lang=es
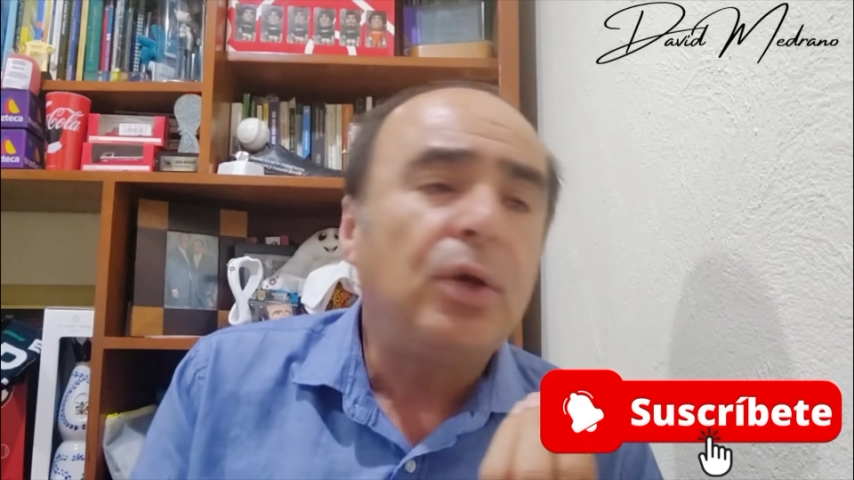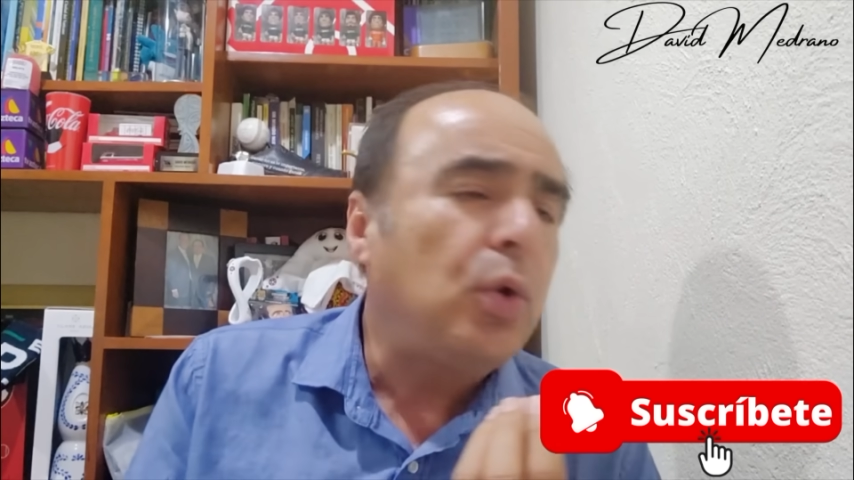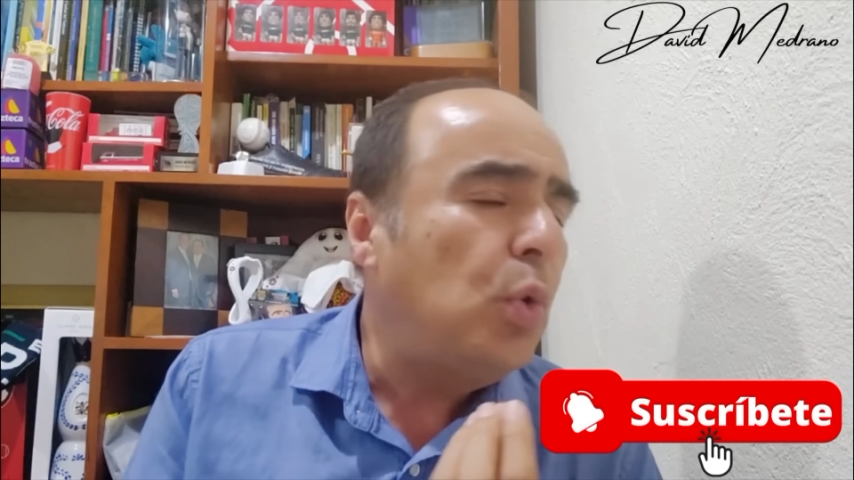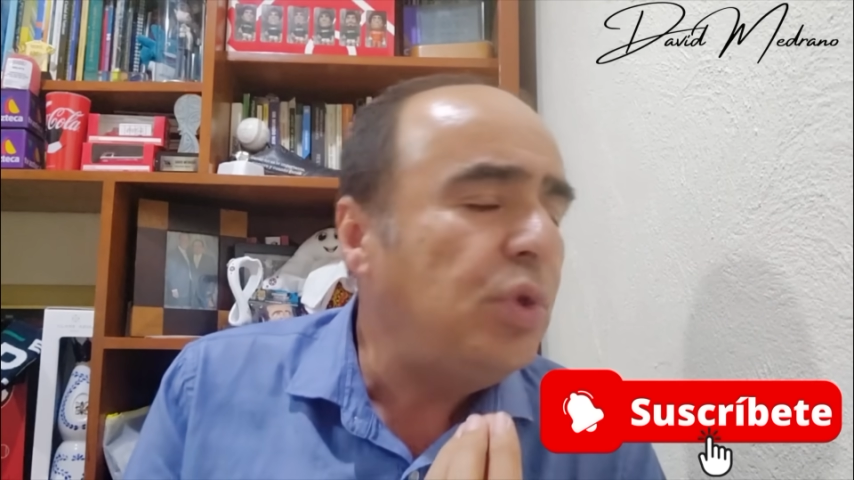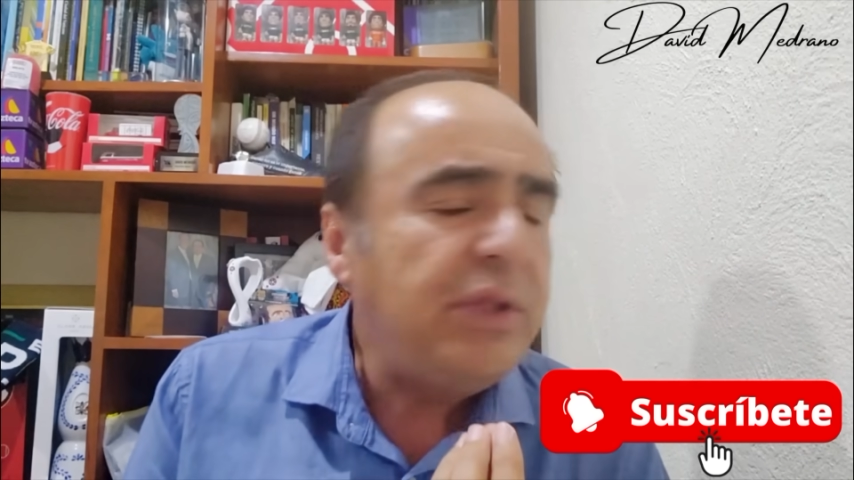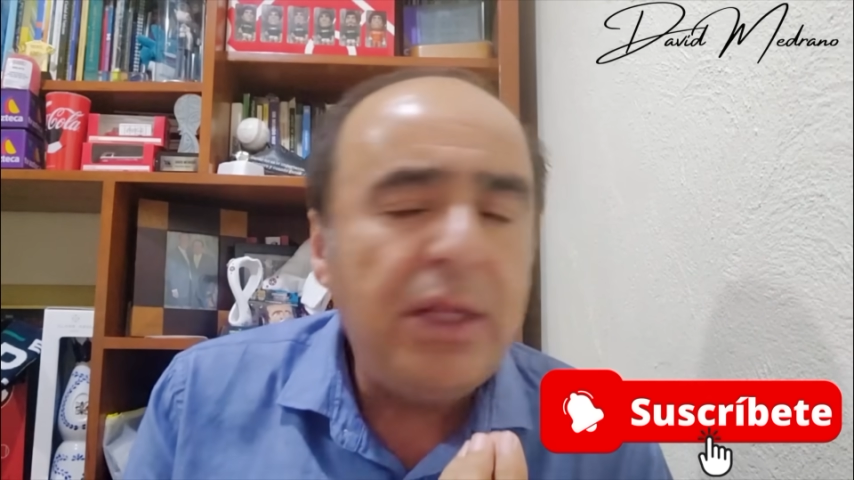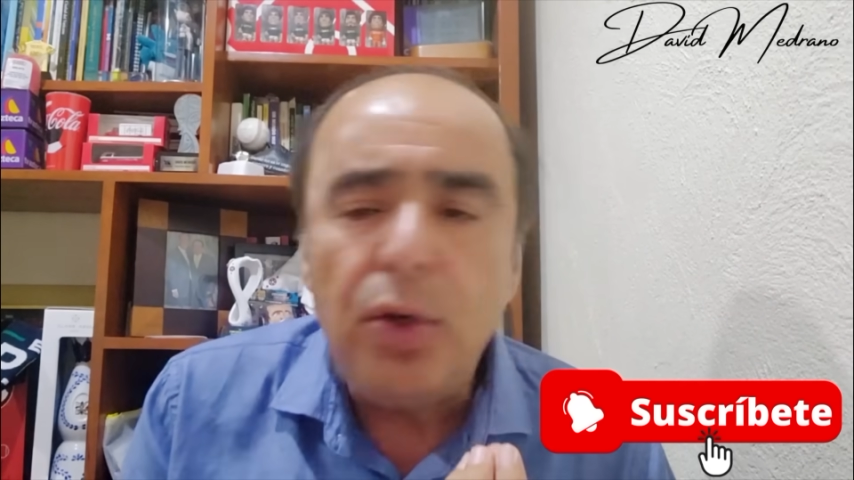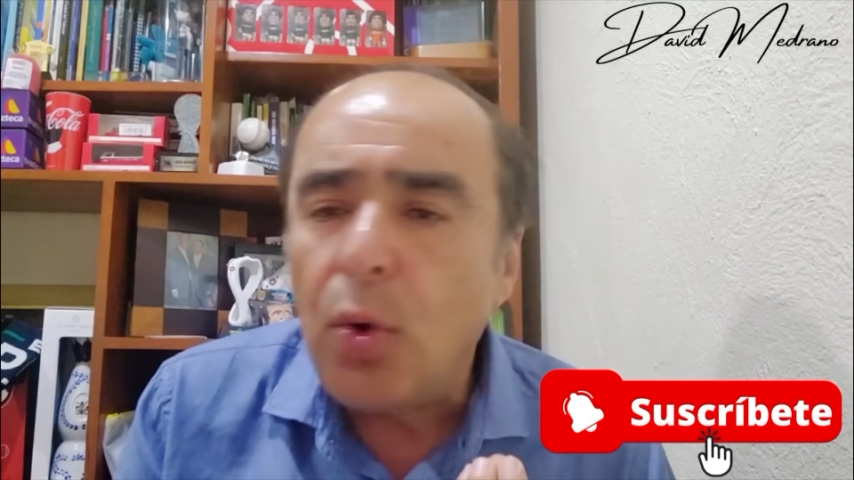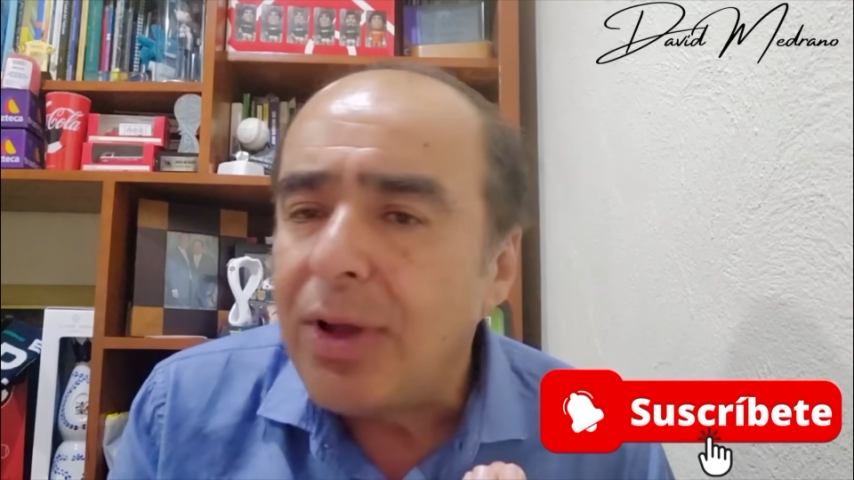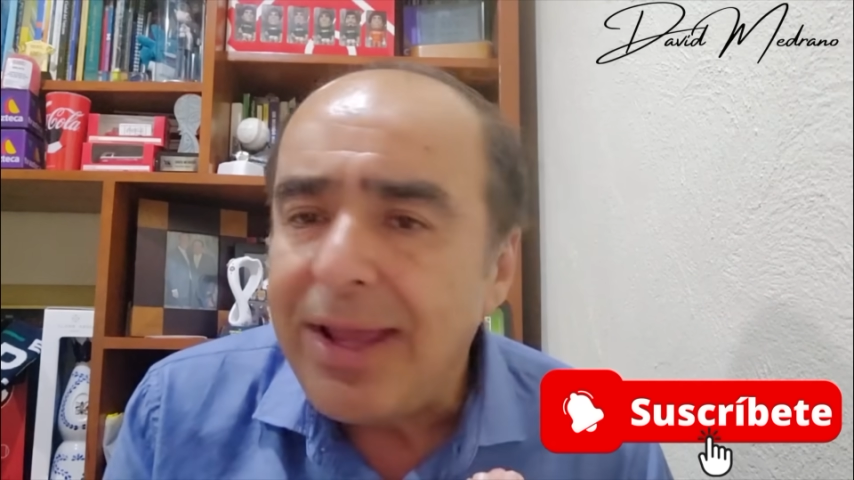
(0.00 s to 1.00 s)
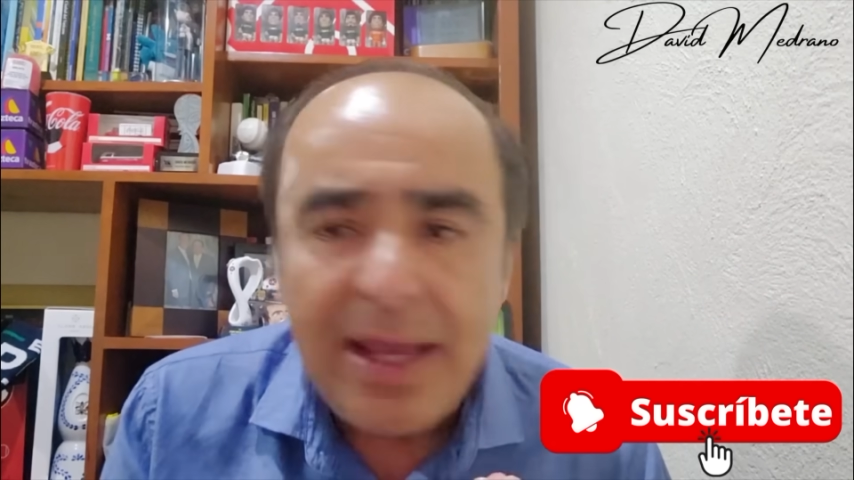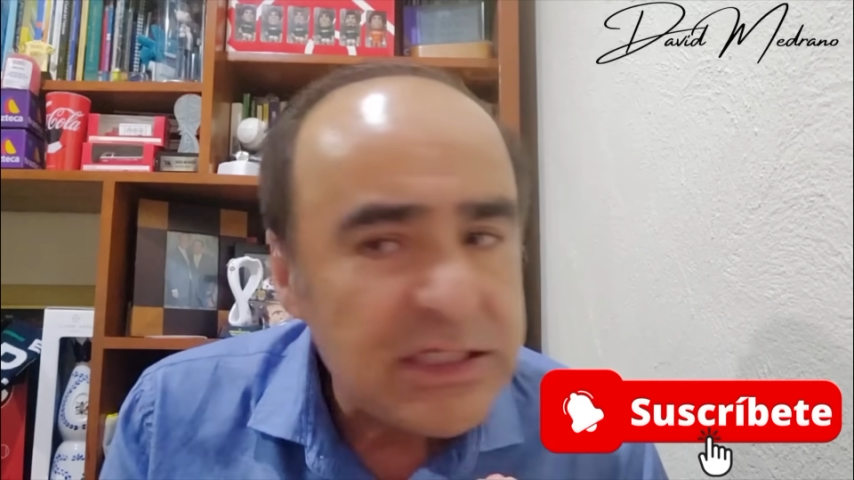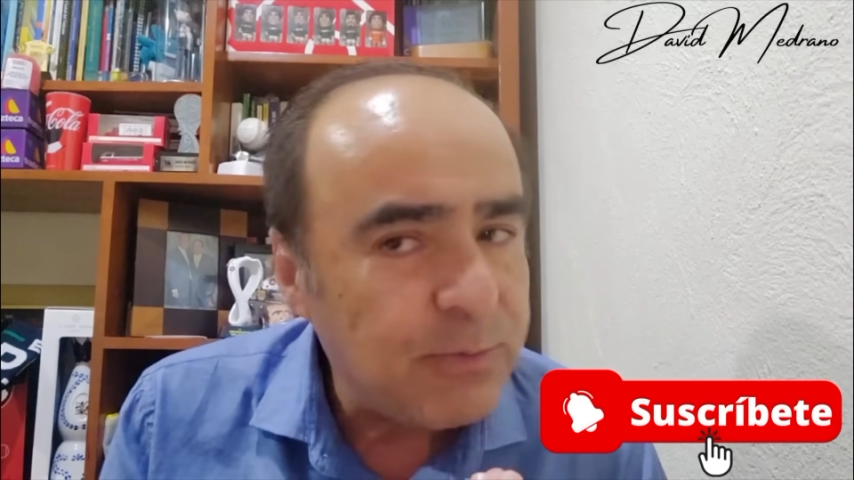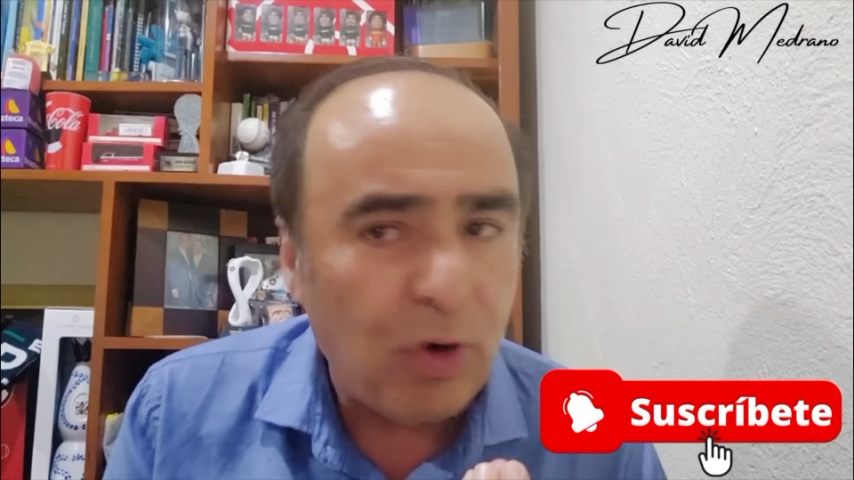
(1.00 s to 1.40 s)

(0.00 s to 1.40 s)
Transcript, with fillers: Guti no es